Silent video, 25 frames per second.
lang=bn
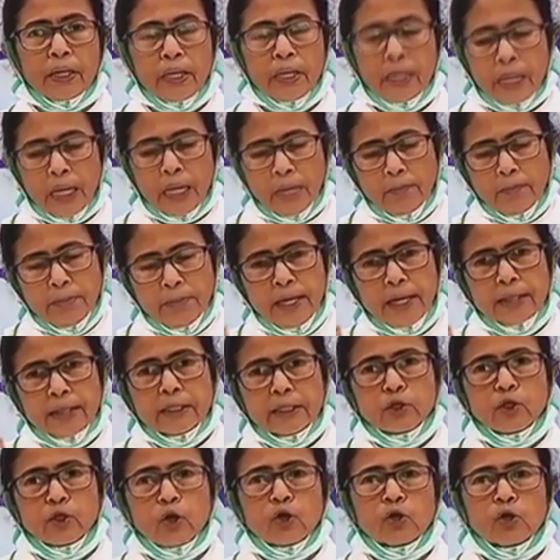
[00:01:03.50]
এমনি একটা
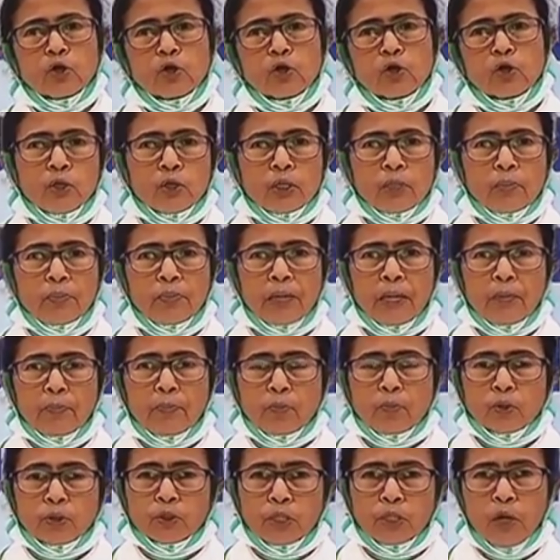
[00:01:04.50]
দরখাস্ত লিখে ফিল
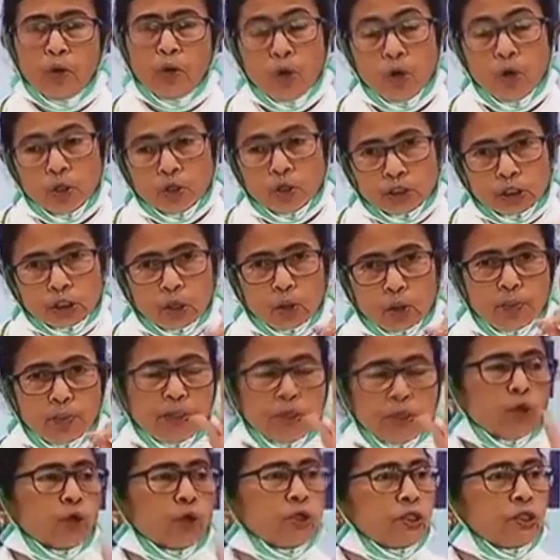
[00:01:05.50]
করে দিলেও সেটাও
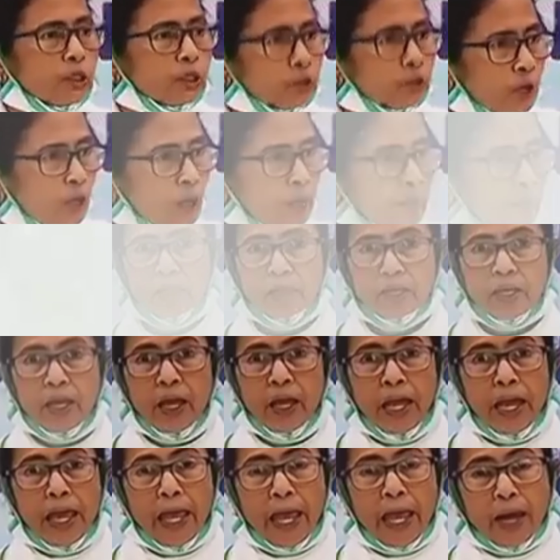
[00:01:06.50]
ভিডিওকে দেখতে হবে
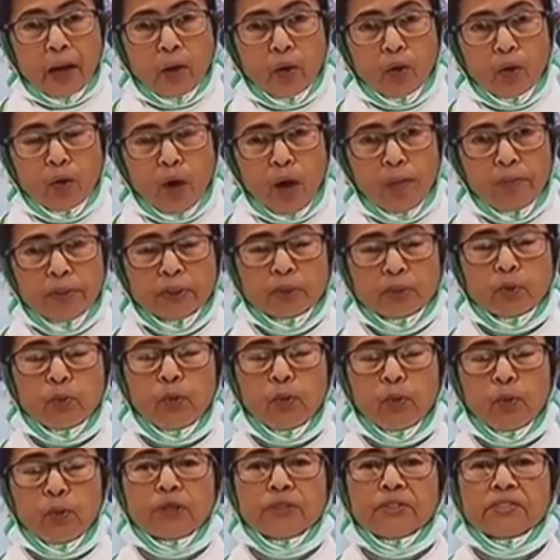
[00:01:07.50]
এখনো আমি
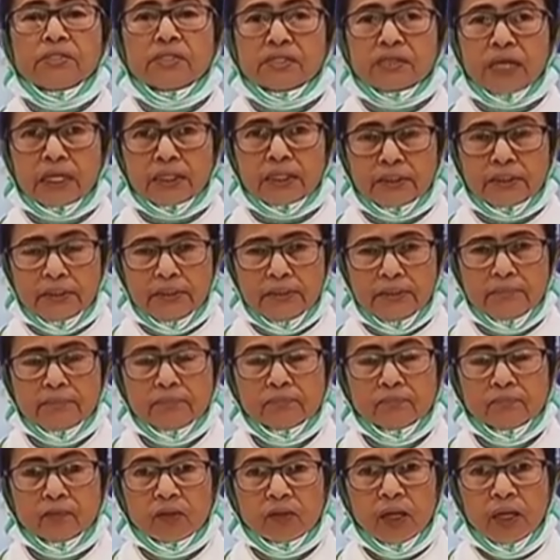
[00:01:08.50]
সময় দিচ্ছি সাত দিন
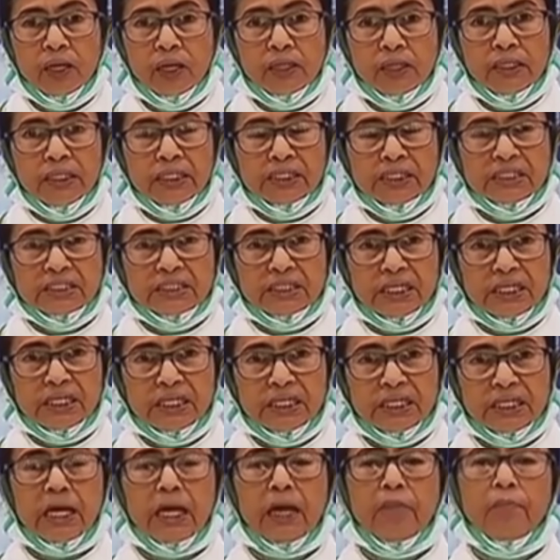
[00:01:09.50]
লিস্টে
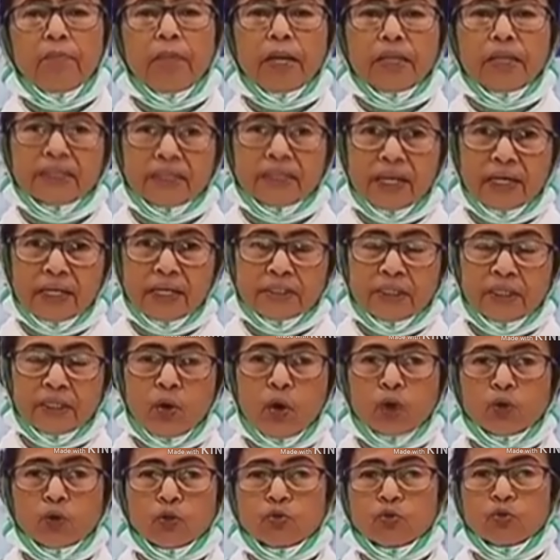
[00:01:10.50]
যারা বাদ গেছেন
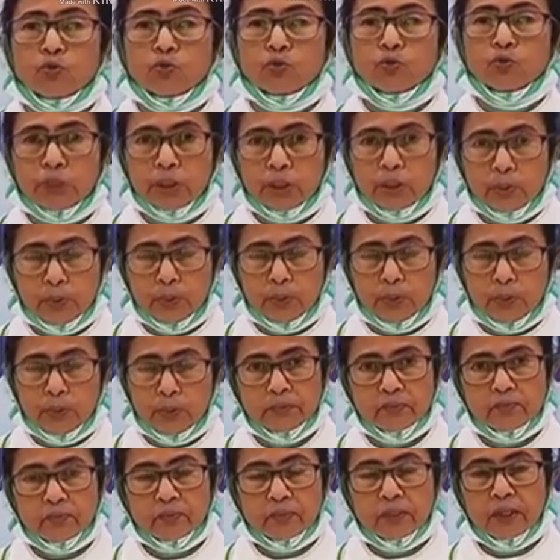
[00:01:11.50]
অথচ জেনুইন
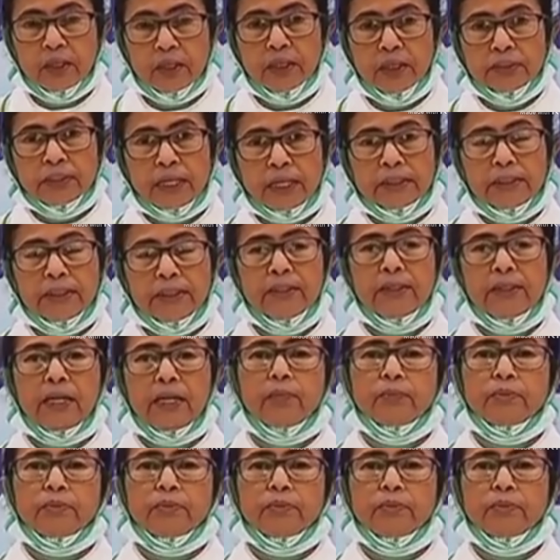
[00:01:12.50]
তাদের নামটা